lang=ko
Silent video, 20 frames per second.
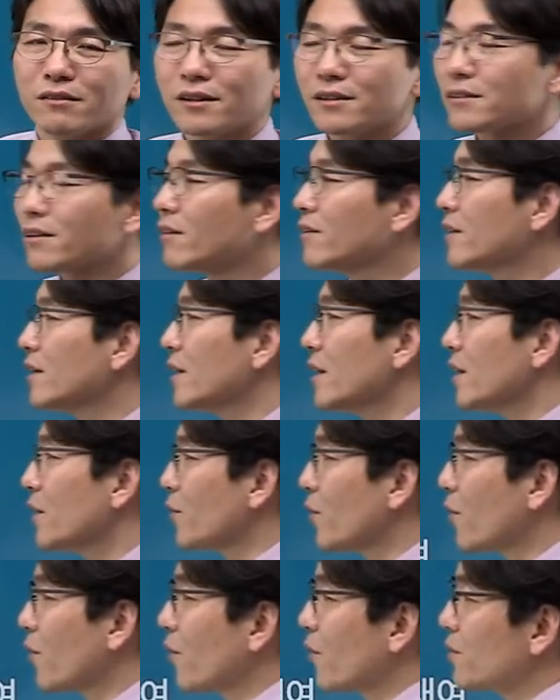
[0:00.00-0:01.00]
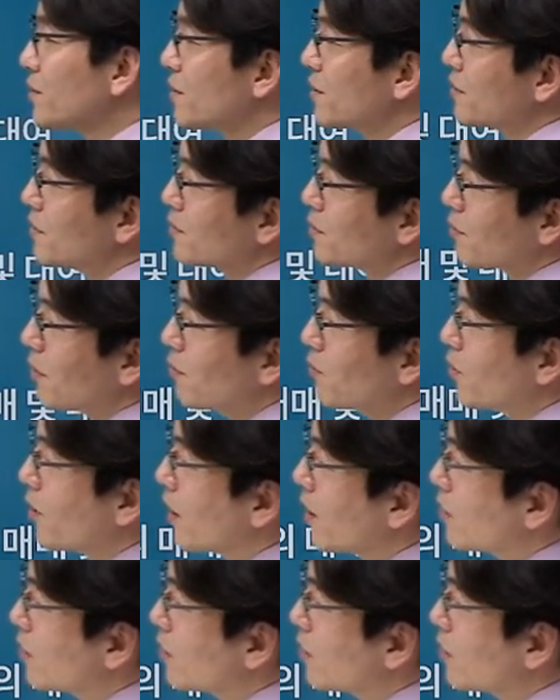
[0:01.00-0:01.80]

그래서 이런 것들은 좀 한번